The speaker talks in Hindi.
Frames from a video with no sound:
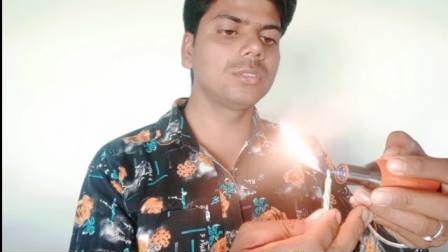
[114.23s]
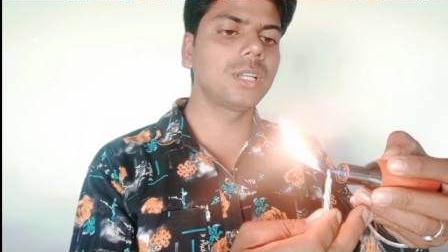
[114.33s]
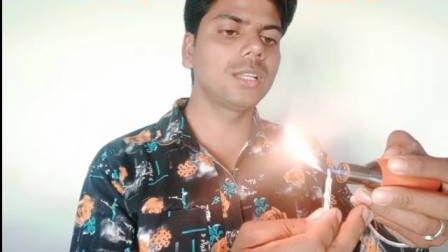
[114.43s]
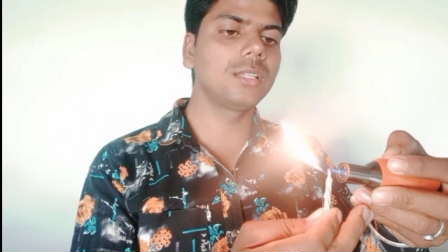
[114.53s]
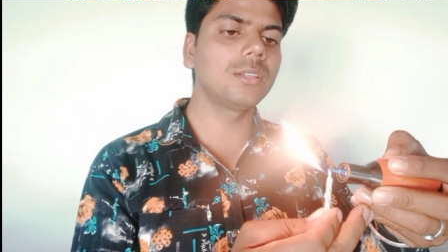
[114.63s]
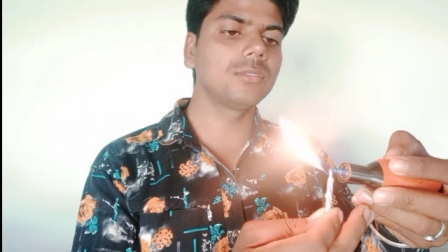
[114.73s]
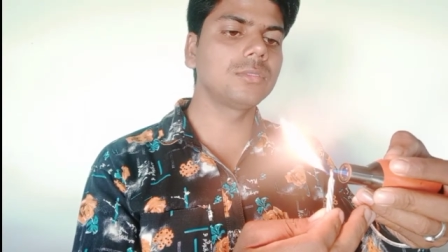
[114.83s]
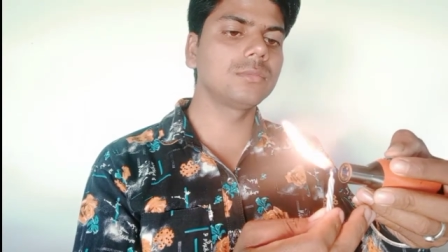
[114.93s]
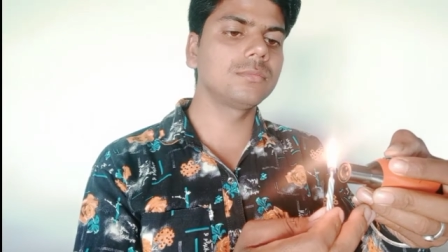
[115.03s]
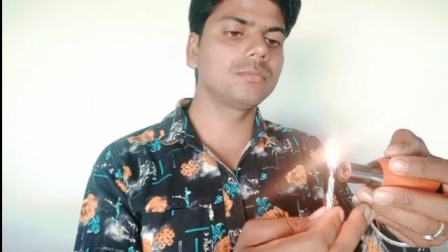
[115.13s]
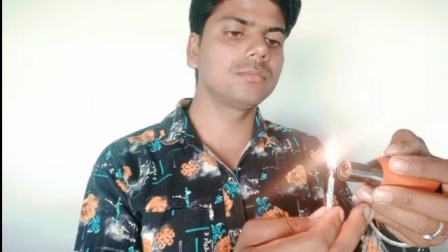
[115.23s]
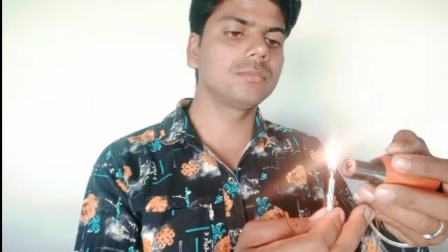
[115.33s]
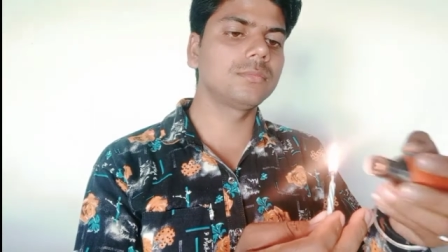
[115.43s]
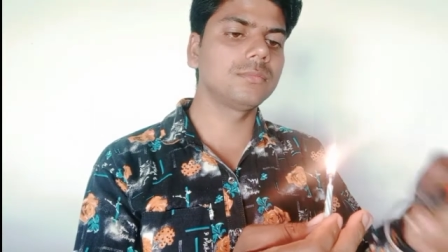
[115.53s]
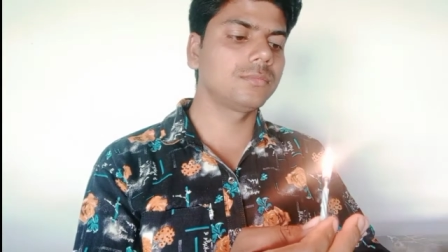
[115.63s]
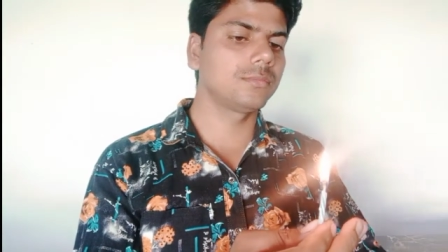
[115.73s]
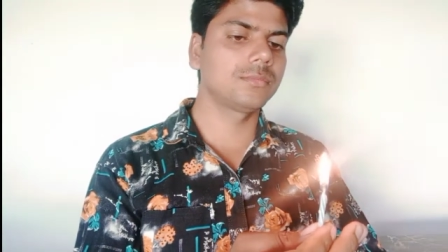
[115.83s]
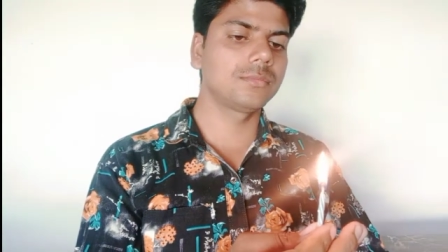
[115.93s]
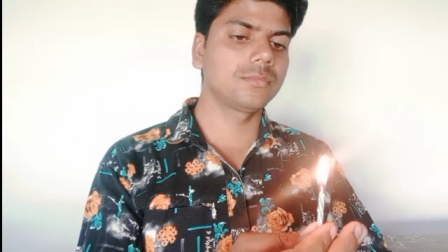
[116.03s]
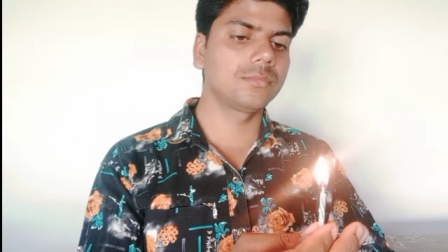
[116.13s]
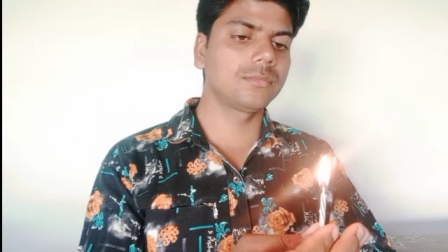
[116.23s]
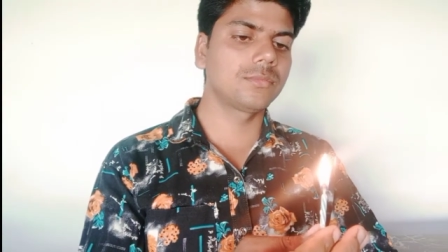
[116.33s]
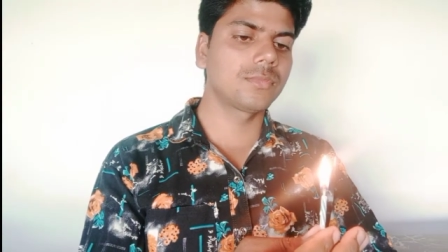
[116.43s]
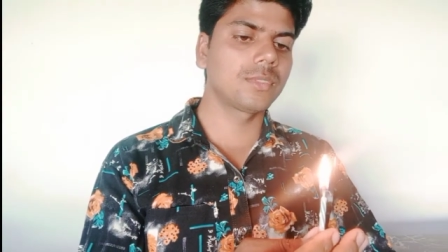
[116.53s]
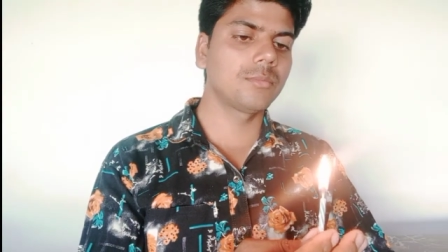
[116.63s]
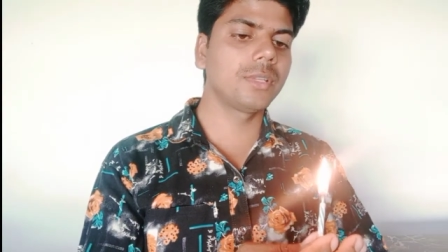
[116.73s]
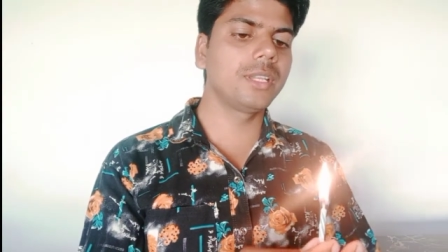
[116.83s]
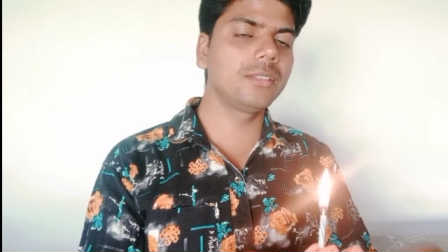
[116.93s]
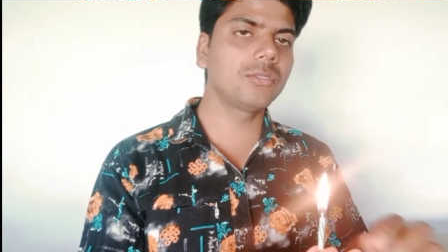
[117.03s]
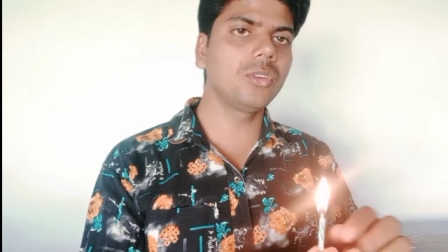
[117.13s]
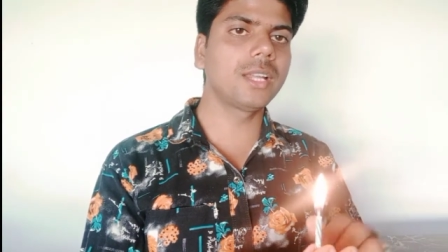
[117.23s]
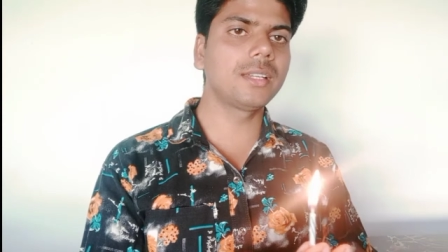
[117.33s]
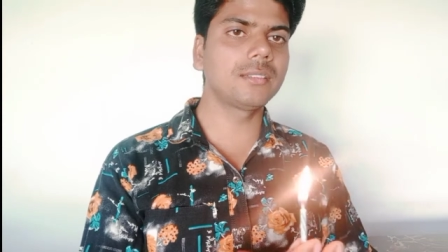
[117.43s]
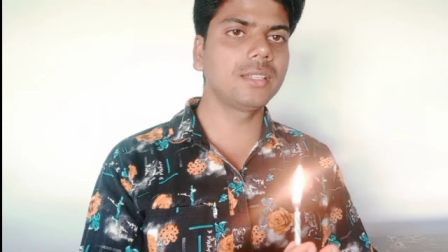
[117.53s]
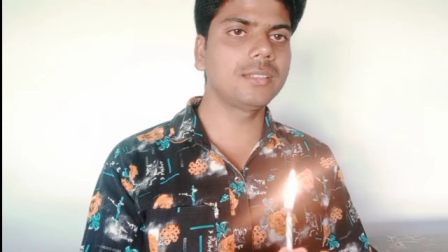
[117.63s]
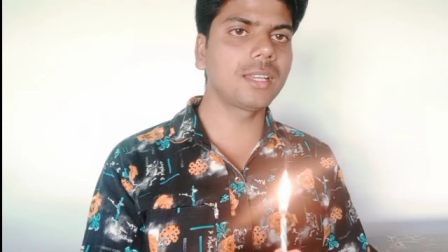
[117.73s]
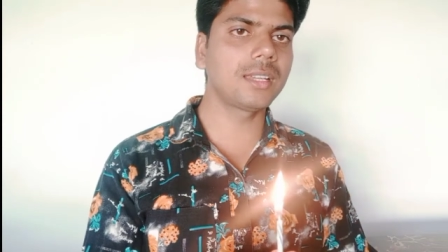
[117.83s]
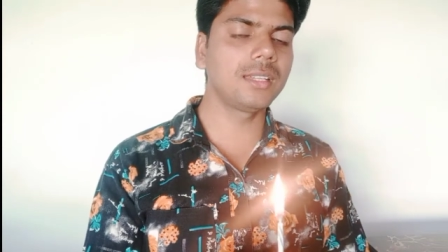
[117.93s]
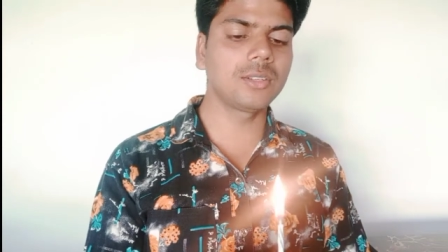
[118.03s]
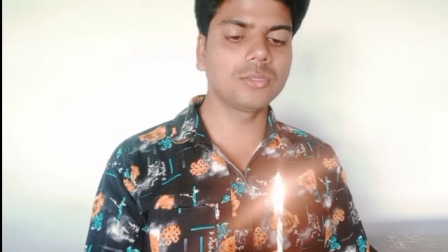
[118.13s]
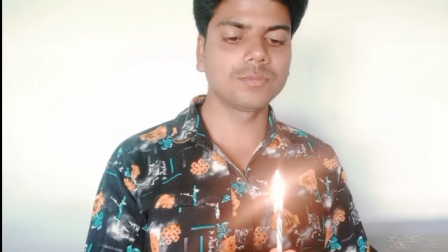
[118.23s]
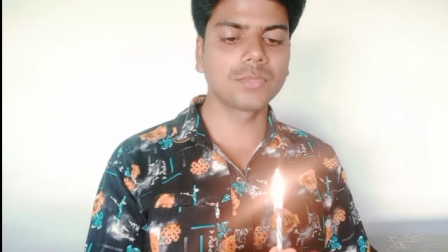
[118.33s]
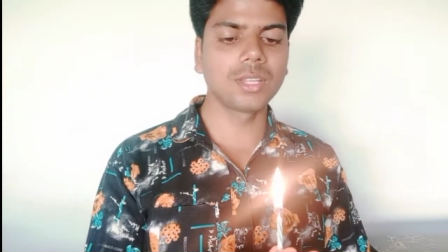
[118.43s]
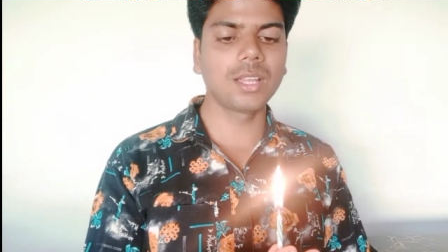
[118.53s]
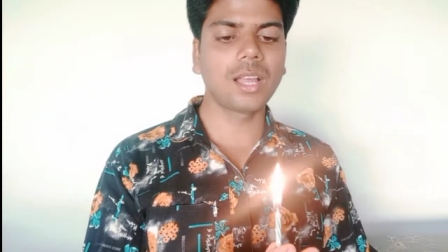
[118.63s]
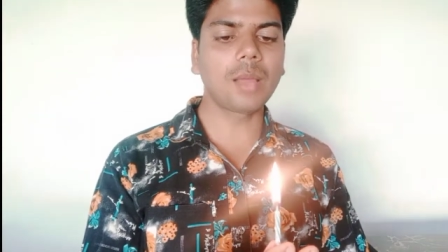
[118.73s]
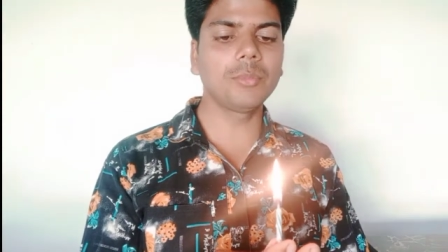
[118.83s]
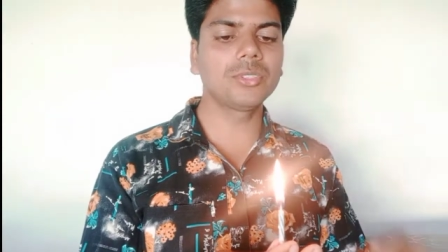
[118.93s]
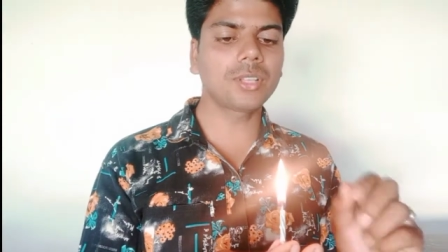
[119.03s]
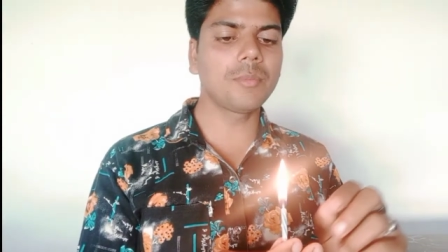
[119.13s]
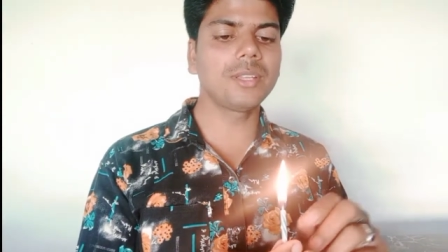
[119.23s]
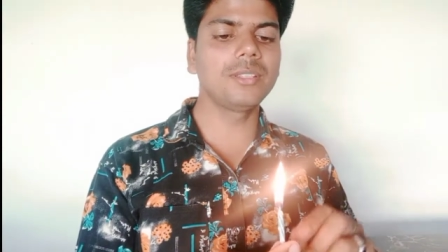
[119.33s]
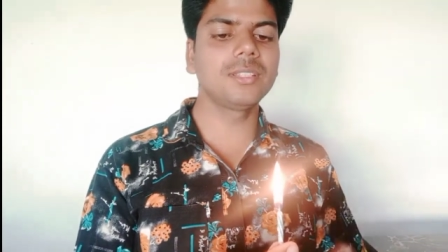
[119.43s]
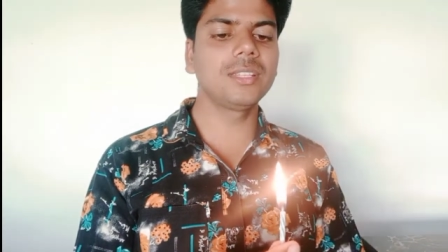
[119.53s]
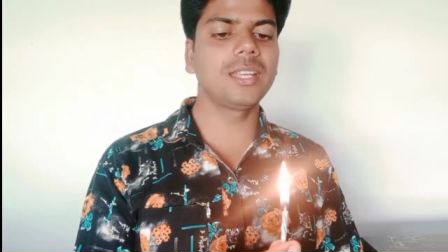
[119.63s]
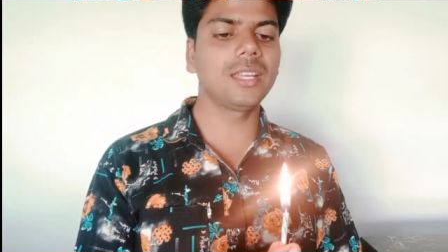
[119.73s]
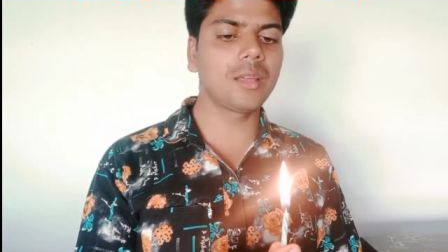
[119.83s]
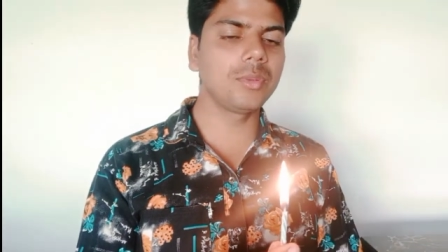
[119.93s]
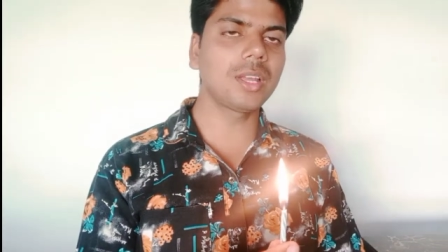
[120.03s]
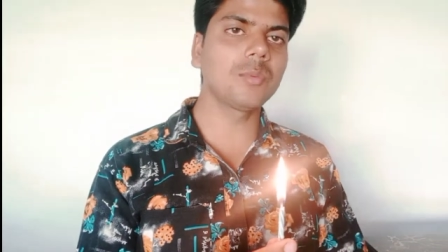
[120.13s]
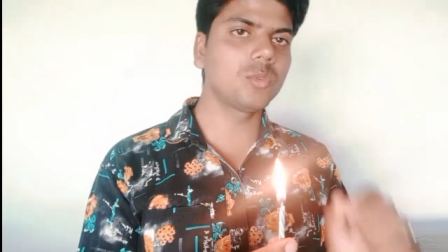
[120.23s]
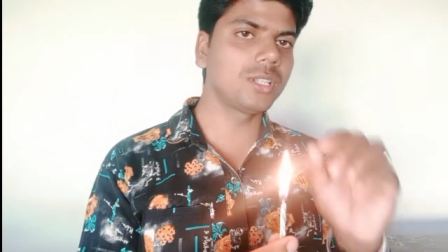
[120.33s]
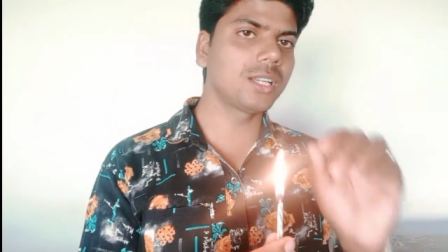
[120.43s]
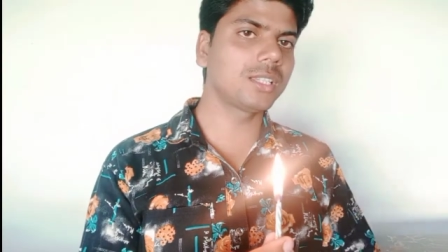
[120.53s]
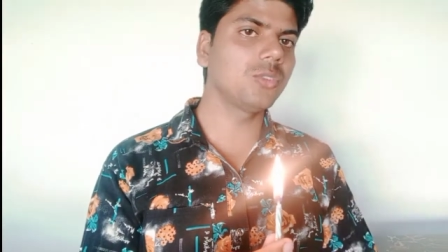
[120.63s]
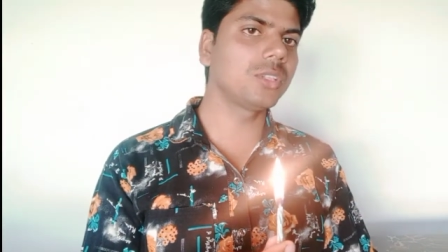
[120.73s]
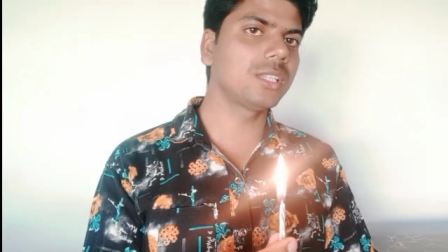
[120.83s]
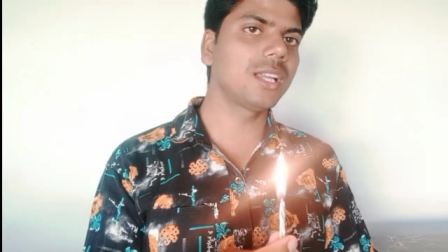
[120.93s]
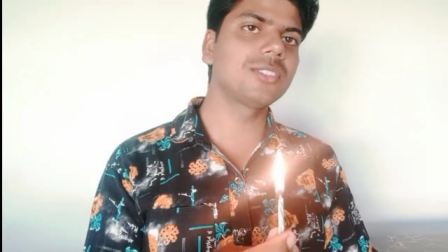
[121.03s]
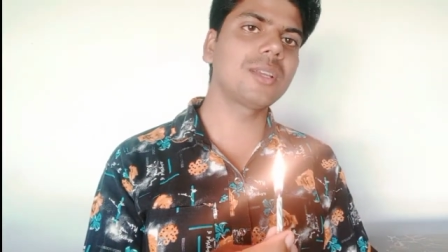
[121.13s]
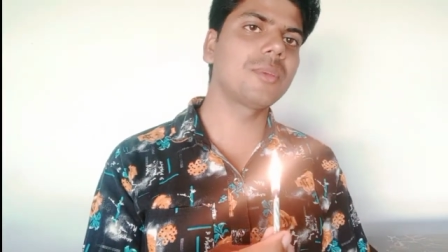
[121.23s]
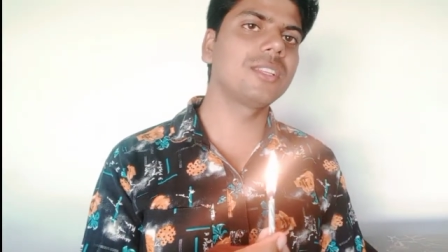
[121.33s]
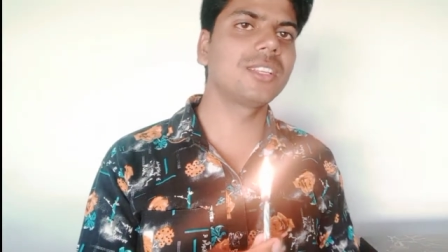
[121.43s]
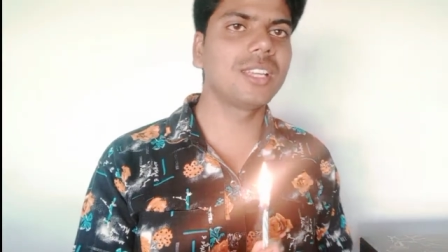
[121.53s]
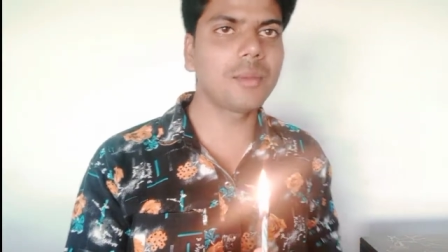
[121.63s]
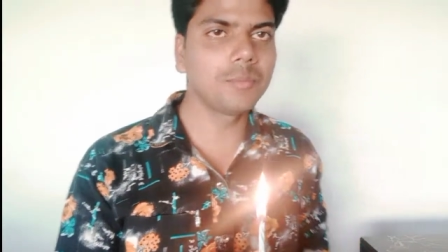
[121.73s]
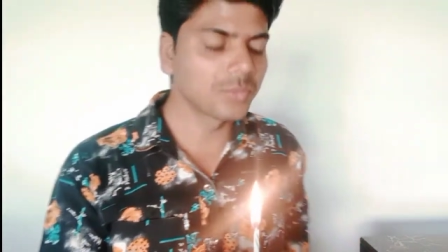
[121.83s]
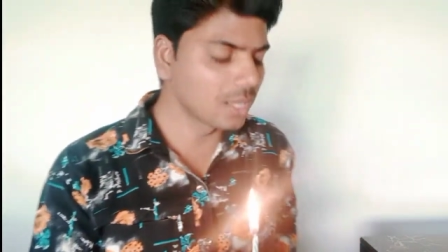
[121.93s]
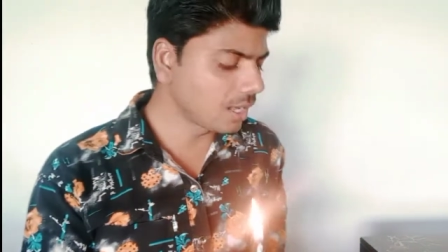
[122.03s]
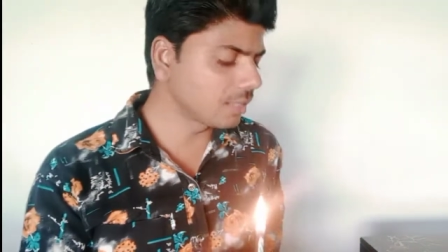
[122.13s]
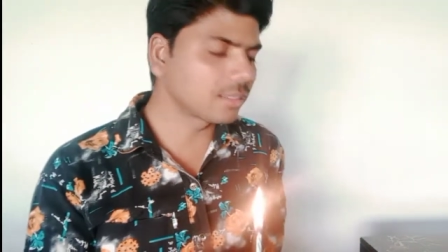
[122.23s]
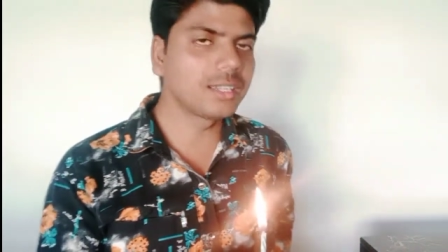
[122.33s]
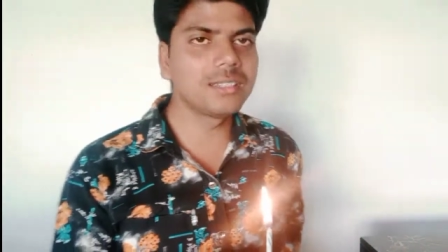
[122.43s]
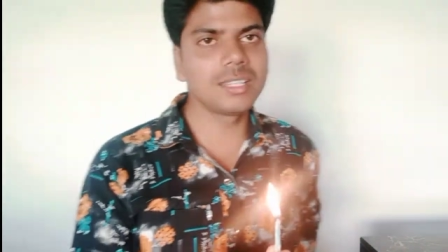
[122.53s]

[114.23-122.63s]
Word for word: जला लिया हूँ मैंने इसको लाइटर से जला लिया हूँ अब इसका मैजिक ये है अभी आपको दिखाता हूँ कितना अच्छा मैजिक है आप आसानी